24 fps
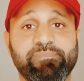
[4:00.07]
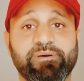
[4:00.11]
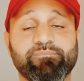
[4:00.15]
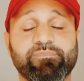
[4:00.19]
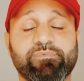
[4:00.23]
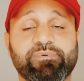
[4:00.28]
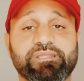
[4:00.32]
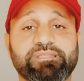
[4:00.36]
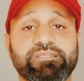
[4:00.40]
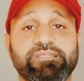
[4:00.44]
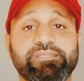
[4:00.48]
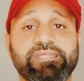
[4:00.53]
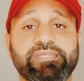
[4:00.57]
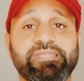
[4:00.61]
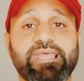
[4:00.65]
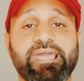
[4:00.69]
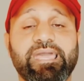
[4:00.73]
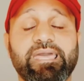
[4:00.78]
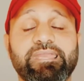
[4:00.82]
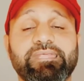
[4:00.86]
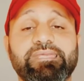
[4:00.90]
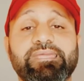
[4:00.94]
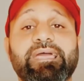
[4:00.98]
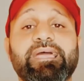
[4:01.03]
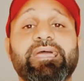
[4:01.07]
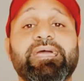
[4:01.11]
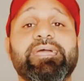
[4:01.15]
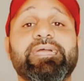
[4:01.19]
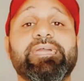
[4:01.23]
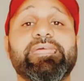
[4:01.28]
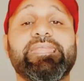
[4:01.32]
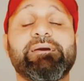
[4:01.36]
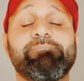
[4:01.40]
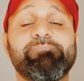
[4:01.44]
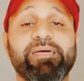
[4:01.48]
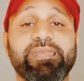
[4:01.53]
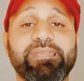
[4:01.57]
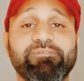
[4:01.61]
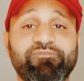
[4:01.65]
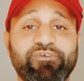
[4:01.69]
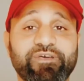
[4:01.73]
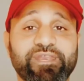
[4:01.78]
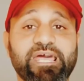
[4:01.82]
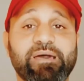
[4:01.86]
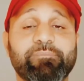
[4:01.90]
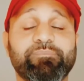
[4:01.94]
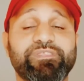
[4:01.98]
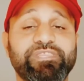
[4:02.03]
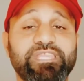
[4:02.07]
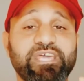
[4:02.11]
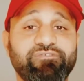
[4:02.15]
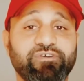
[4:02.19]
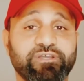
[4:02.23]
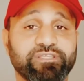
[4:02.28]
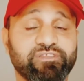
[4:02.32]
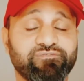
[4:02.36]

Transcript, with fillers: من مباراه النادي الاهلي لما الفرقه بتدافع